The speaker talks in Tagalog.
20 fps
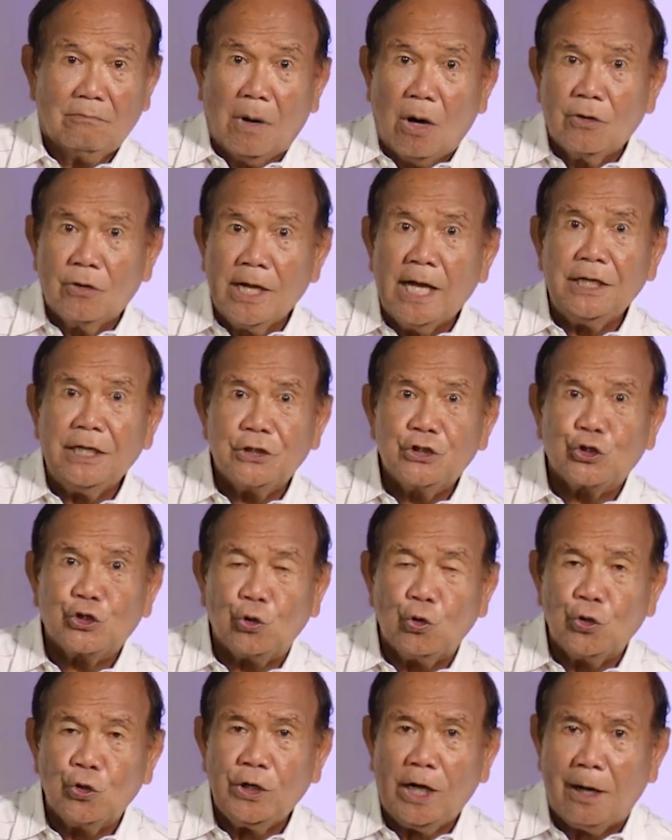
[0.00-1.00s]
mao na
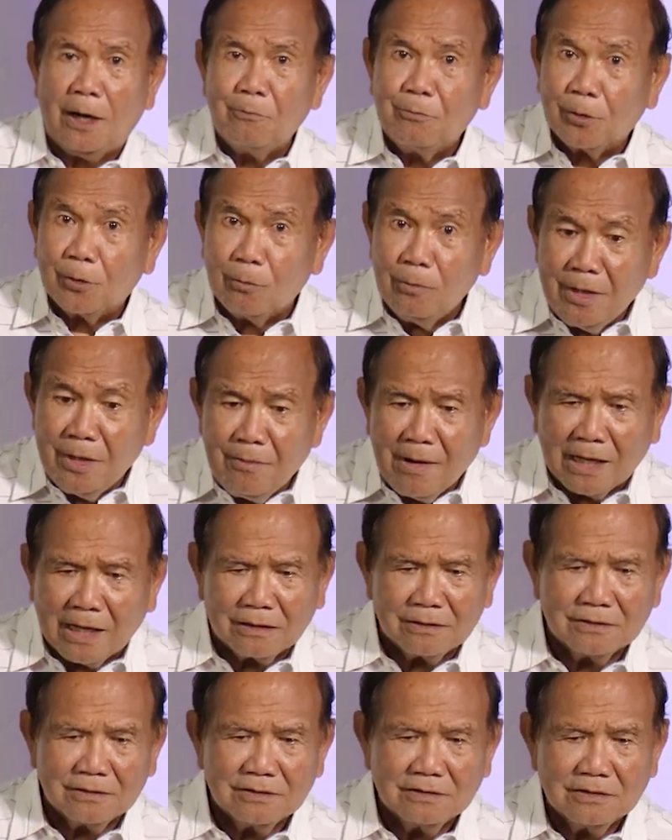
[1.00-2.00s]
igsoon ang problema.
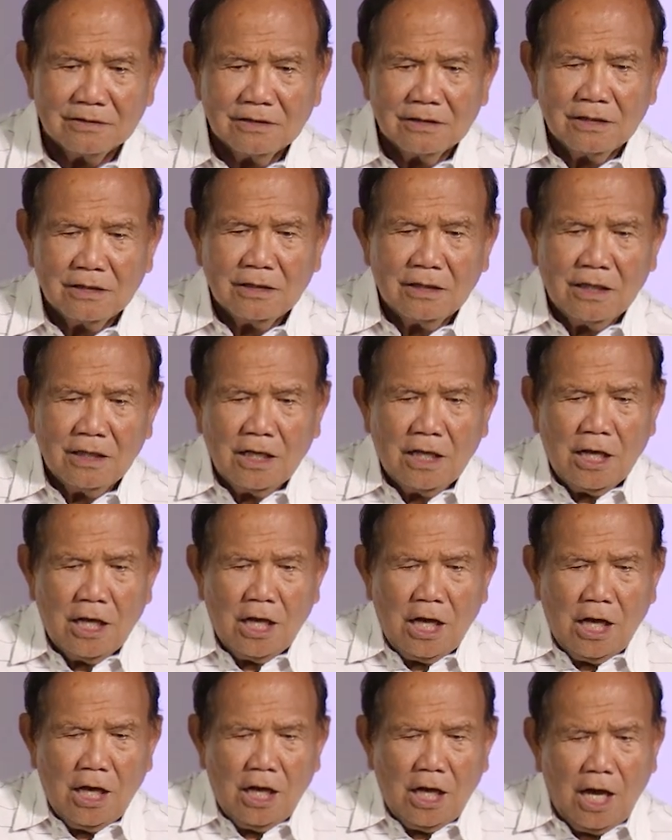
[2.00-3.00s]

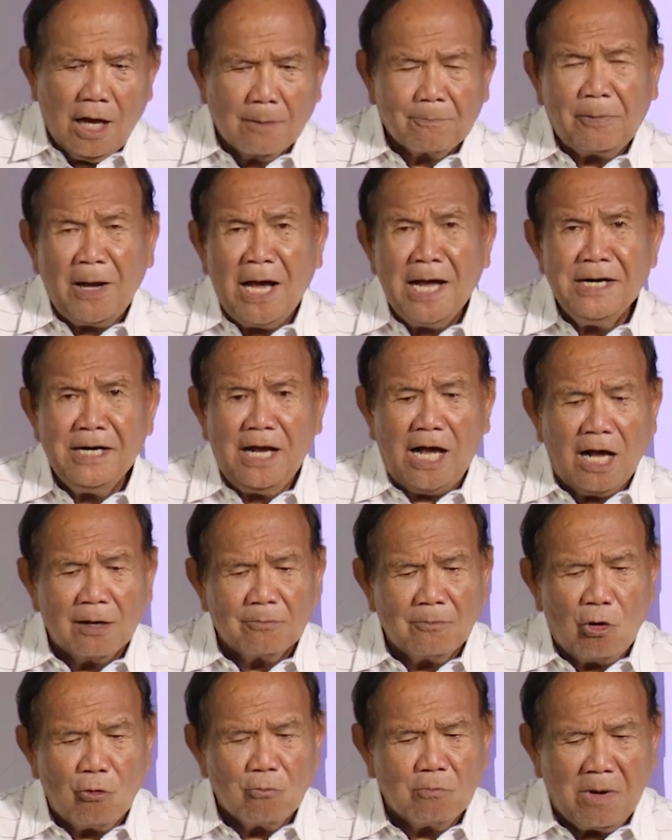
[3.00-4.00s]
Apan
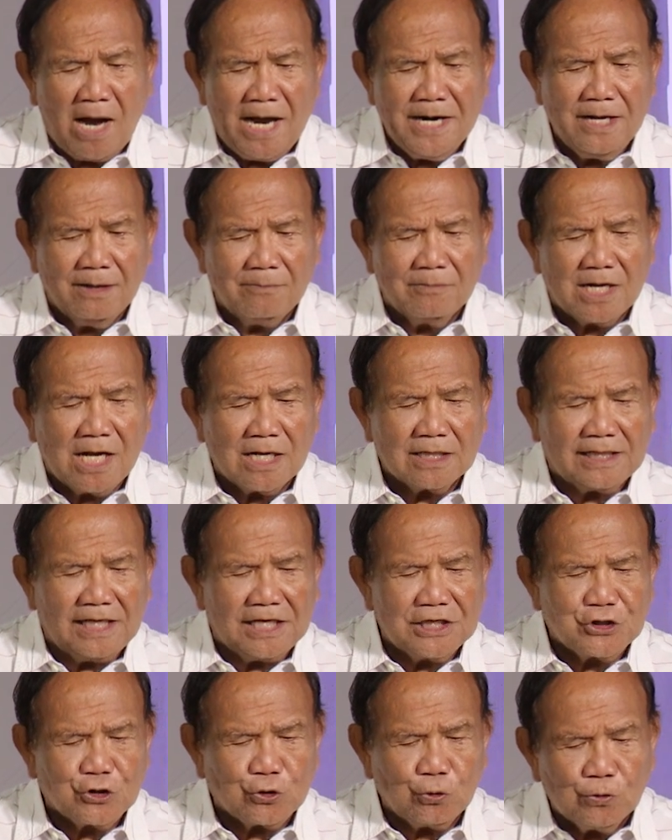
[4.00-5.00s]
ang mambana mga
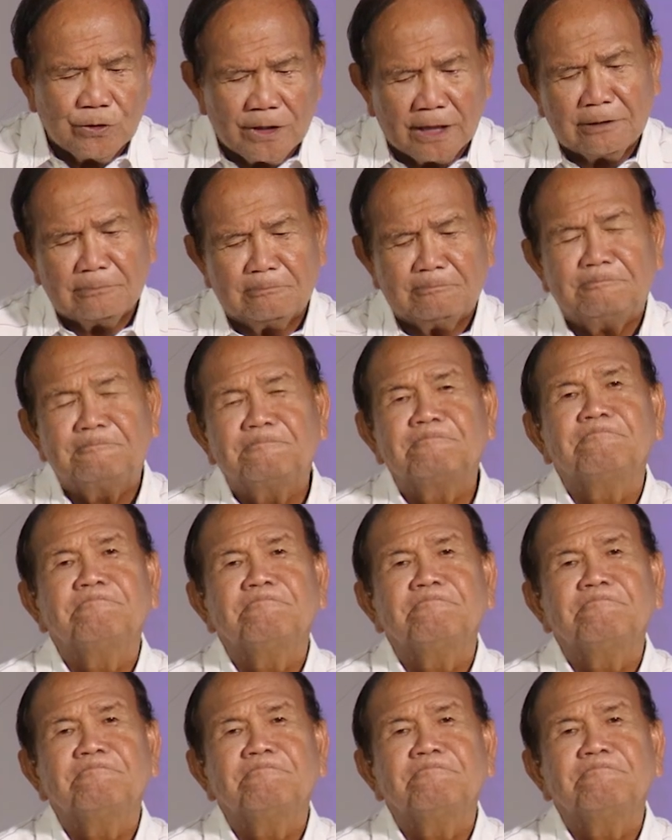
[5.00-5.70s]
kaigsoonan,